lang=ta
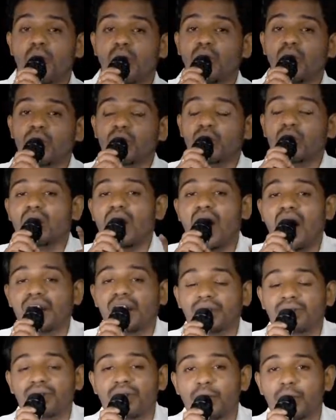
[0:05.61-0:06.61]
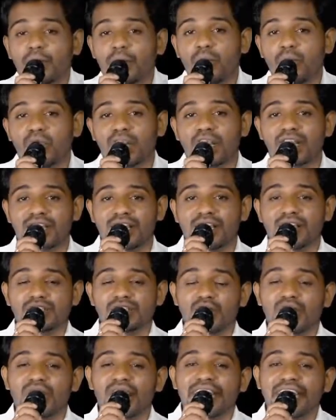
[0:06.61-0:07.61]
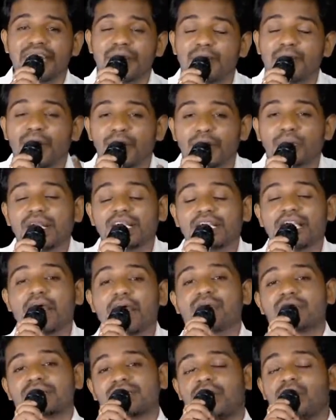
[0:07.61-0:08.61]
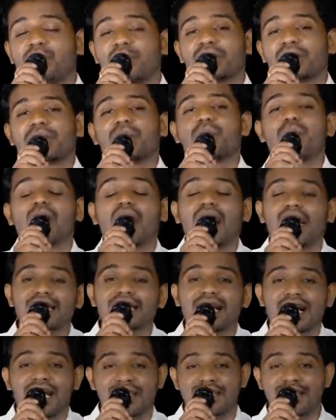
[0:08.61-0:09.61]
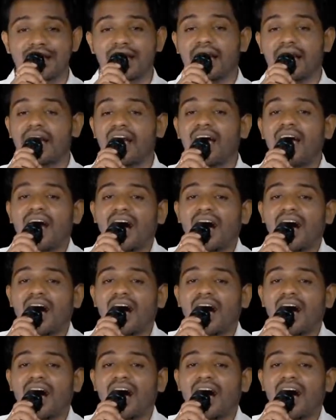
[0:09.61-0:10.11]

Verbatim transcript: உங்களுக்குள்ள ஆண்டவர் அப்படி உணர்த்தலன்னு சொல்ல நீங்கள் மறுபடி தேவ சமூகத்தில் உட்கார்ந்து கதருங்க